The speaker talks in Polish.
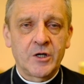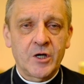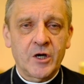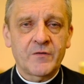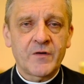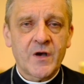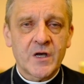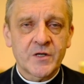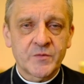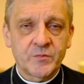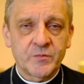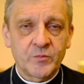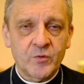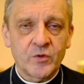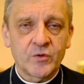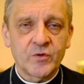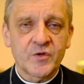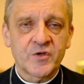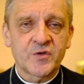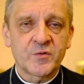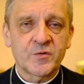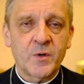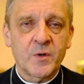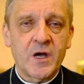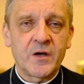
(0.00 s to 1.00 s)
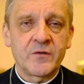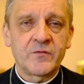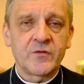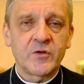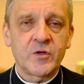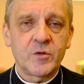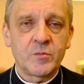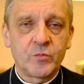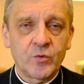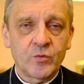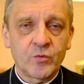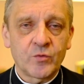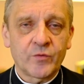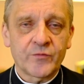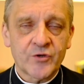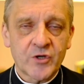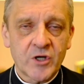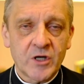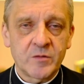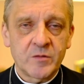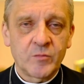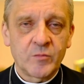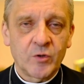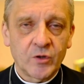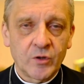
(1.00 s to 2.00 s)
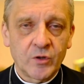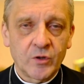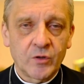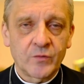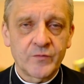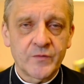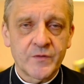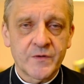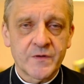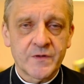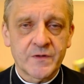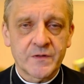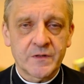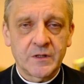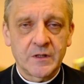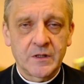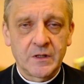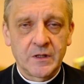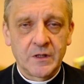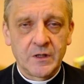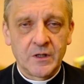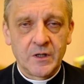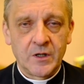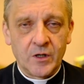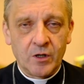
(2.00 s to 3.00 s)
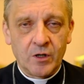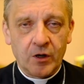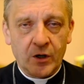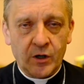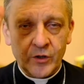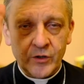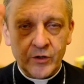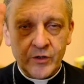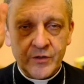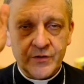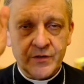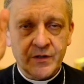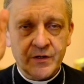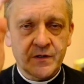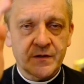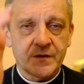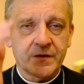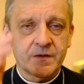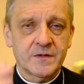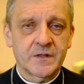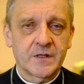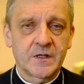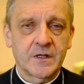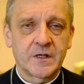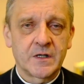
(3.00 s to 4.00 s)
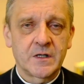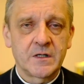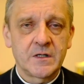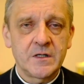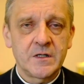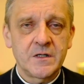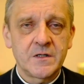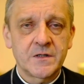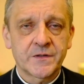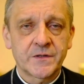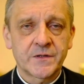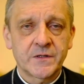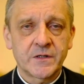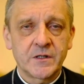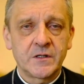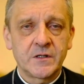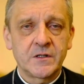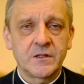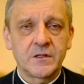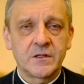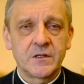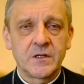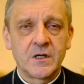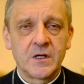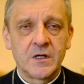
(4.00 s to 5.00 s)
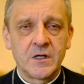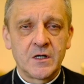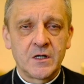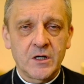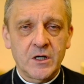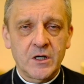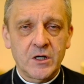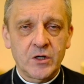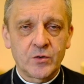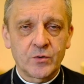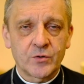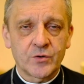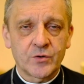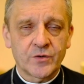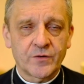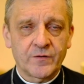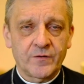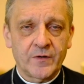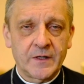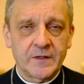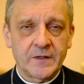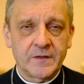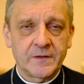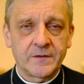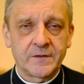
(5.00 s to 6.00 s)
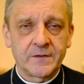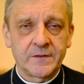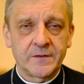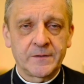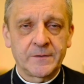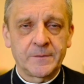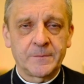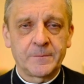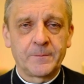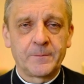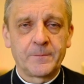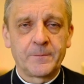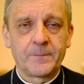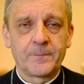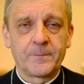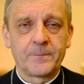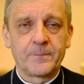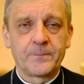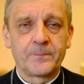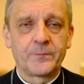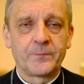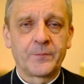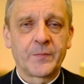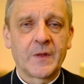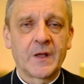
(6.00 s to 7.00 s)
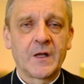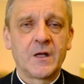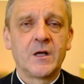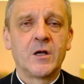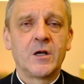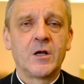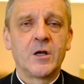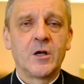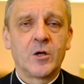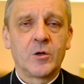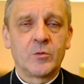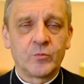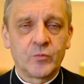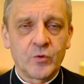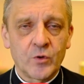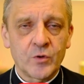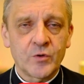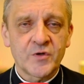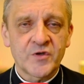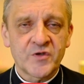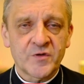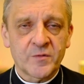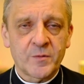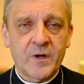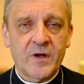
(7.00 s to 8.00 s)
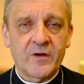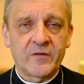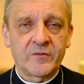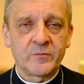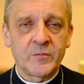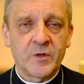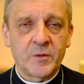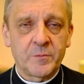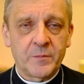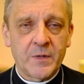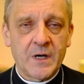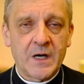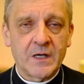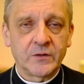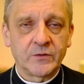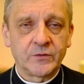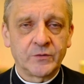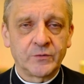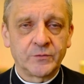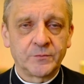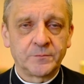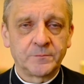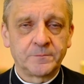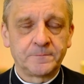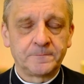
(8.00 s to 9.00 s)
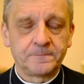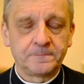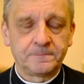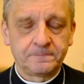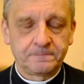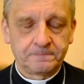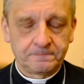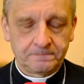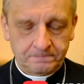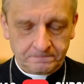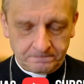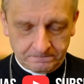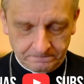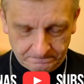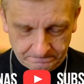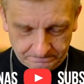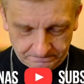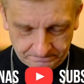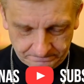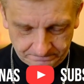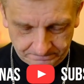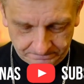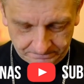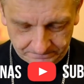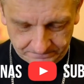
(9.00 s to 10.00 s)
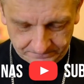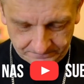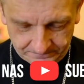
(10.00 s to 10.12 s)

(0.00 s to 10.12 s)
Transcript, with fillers: Niech was błogosławi Bóg Wszechmogący, Ojciec i Syn, i Duch Święty. Błogosławmy Panu. Bogu niech